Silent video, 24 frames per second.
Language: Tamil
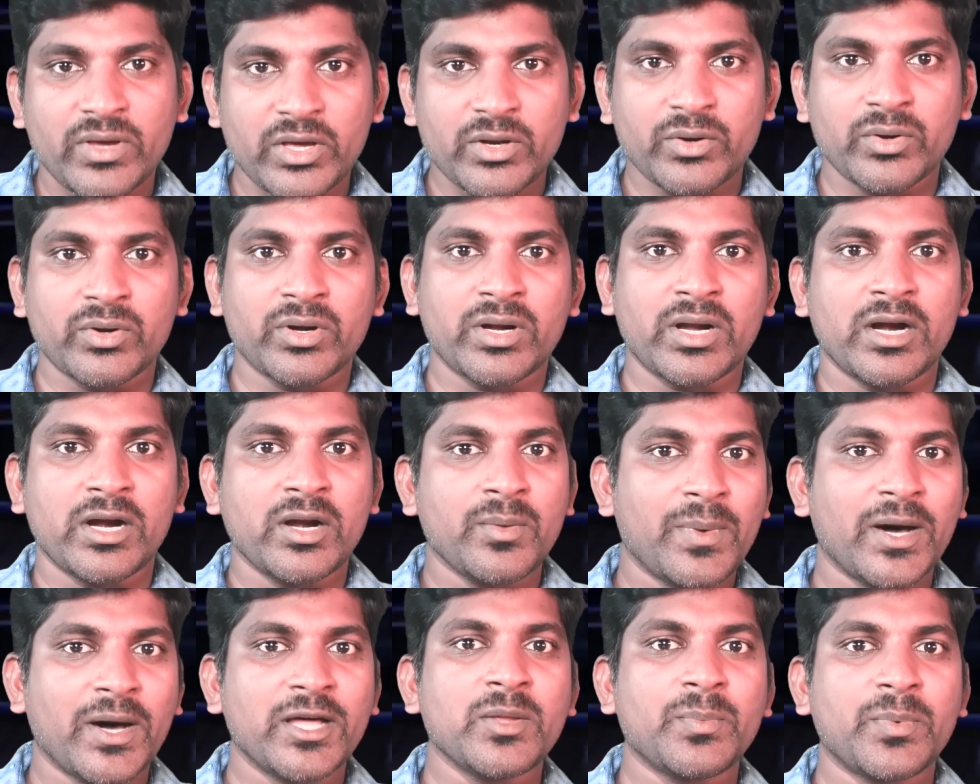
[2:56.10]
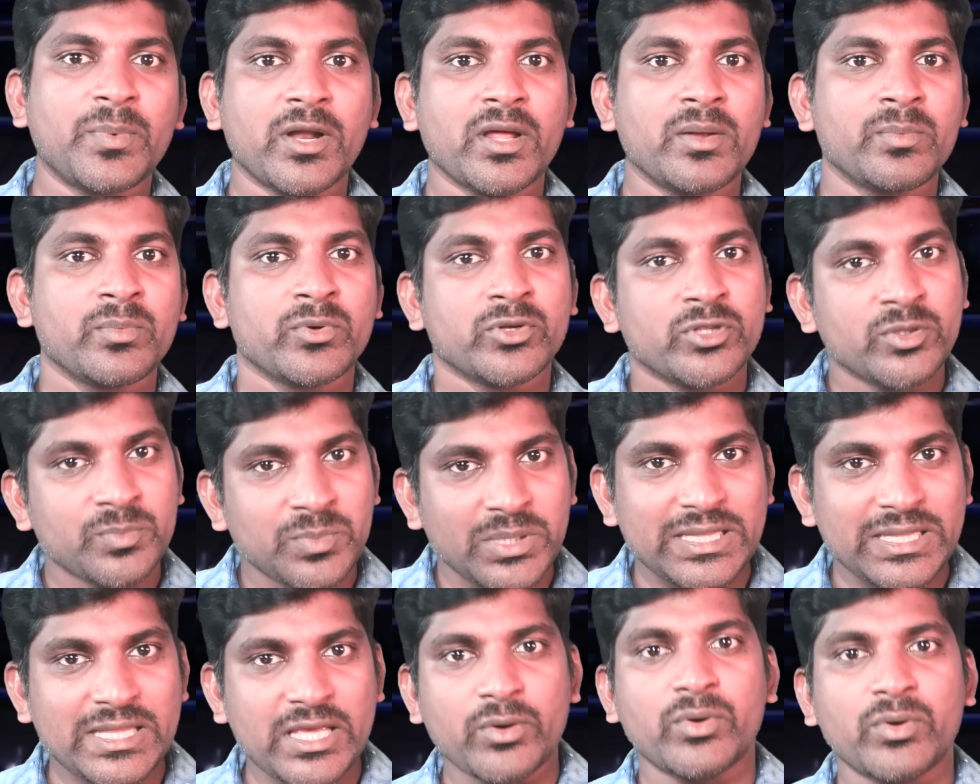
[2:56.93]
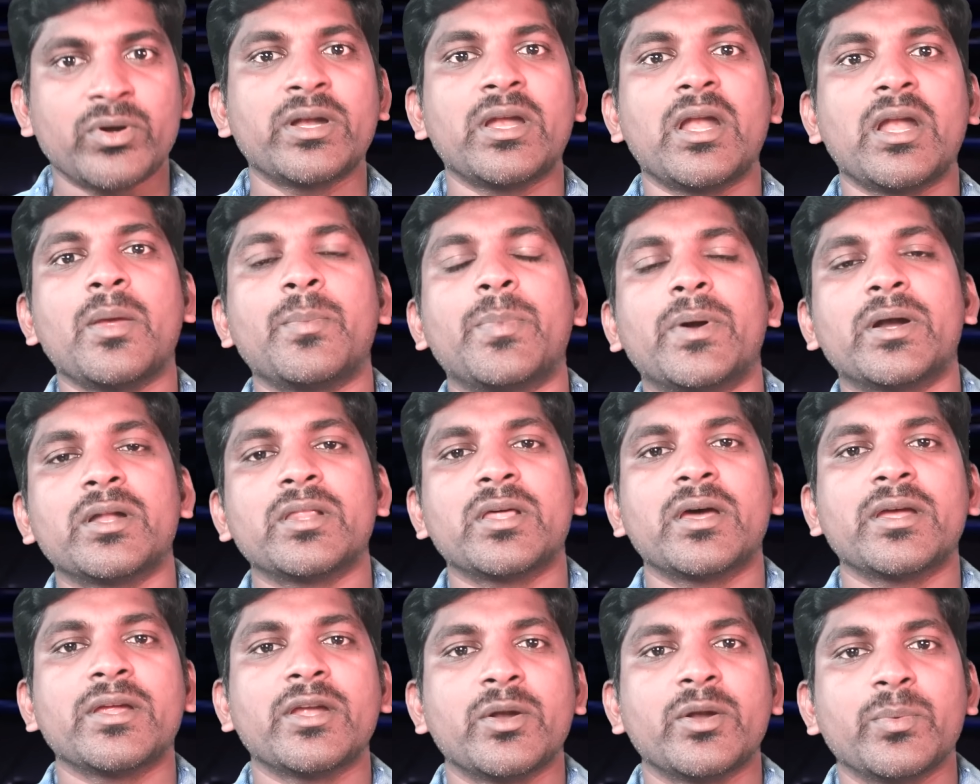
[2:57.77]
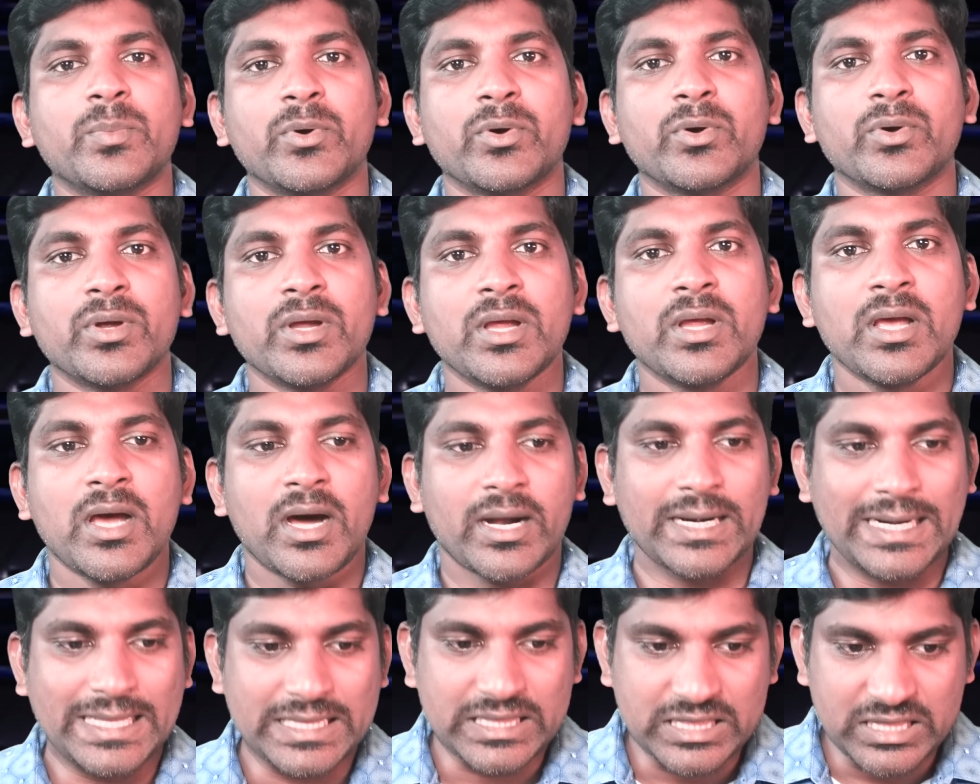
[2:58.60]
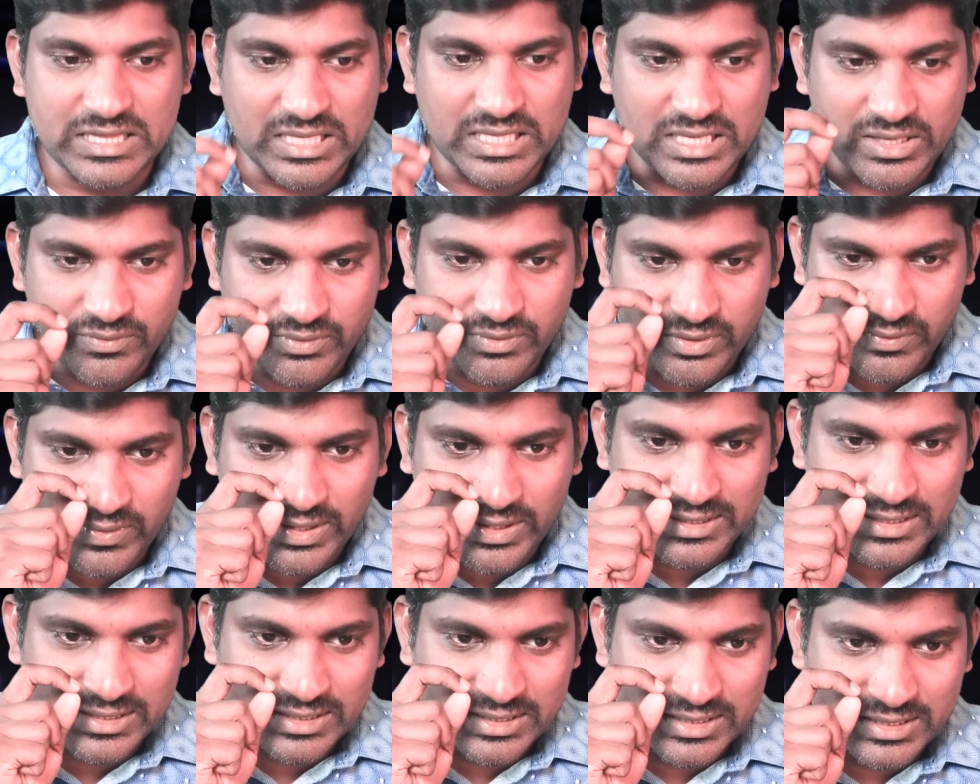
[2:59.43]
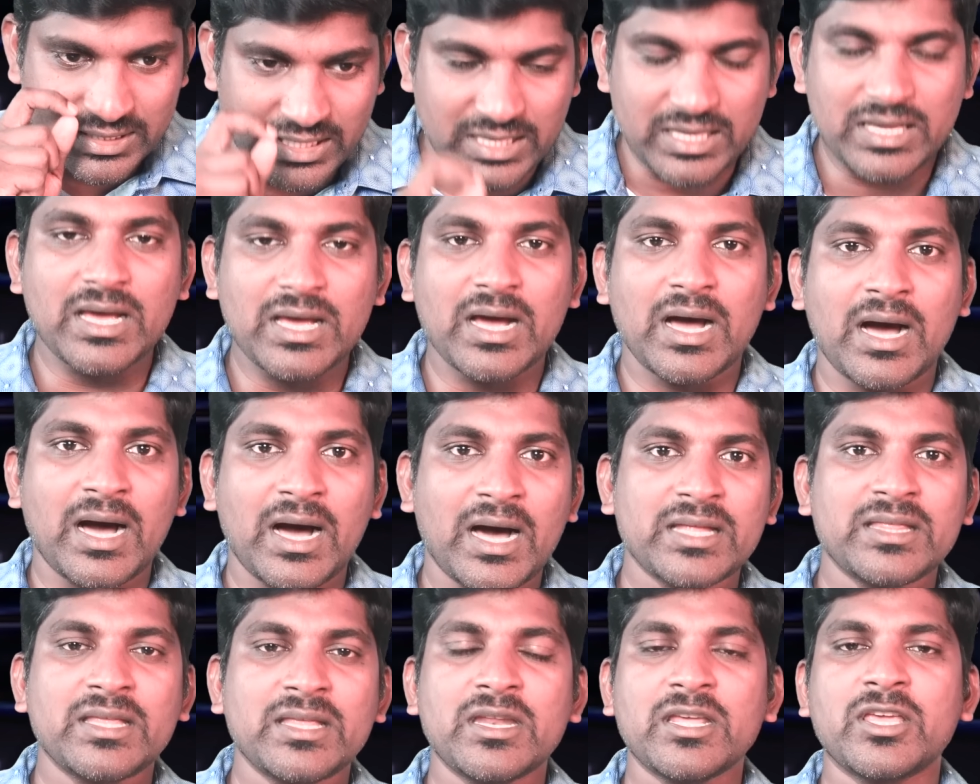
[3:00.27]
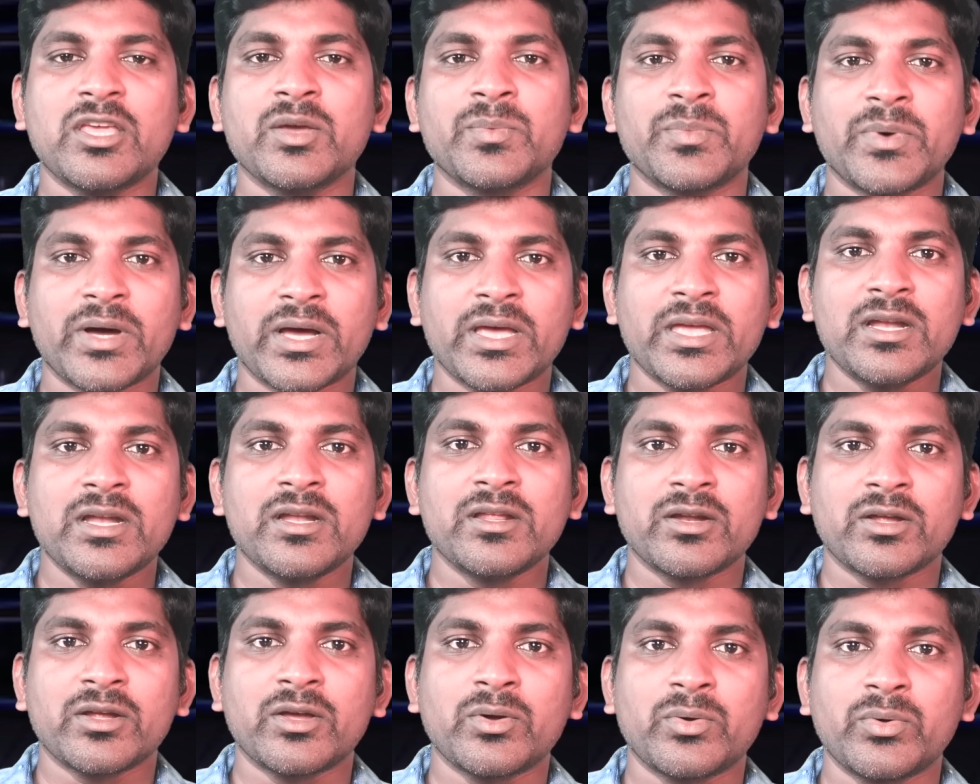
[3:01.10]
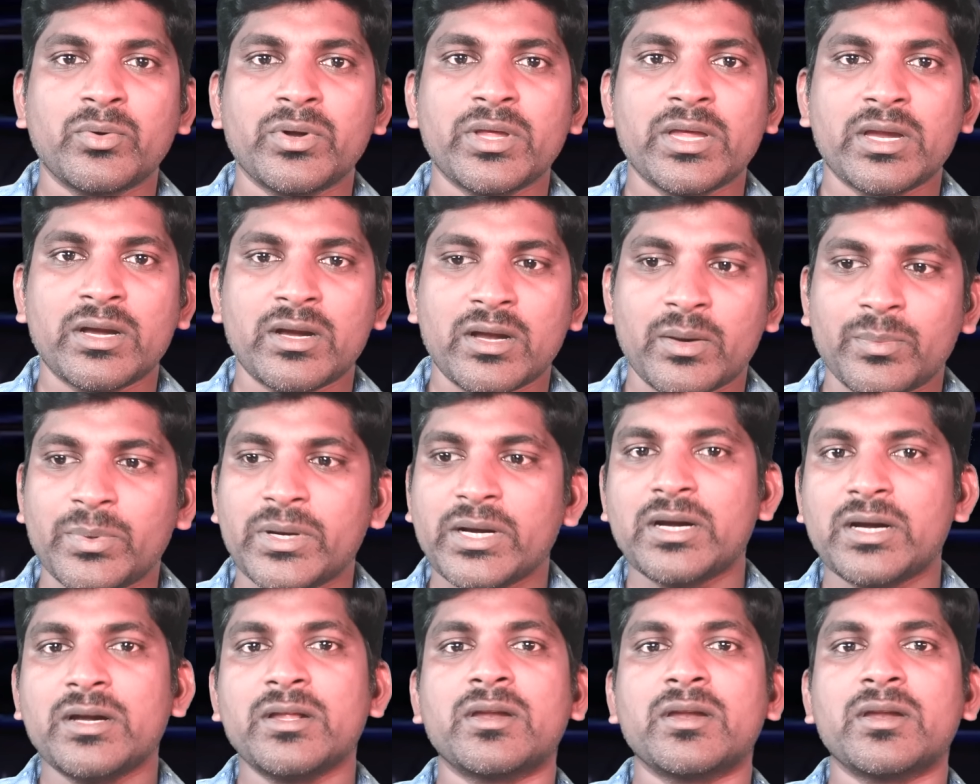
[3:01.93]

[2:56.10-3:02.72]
வேறொரு நாடு பாதிப்படையும் போதும் இதே ஒரு நிலைப்பாடு தான் எடுப்போம் ஆனால் தீவிரவாதத்தை ஆதரிக்கும் வகையில் இருக்கக்கூடிய நபர்கள்